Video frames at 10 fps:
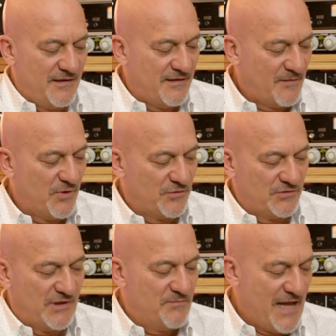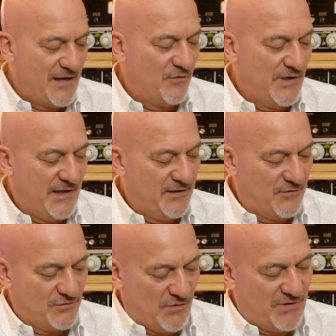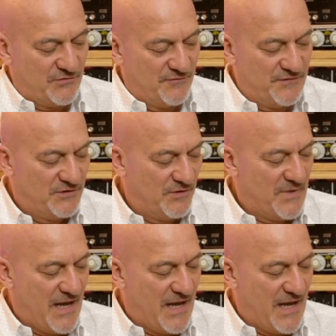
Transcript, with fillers: il rapporto tra il bianco e il nero, cioè quanto fitto è il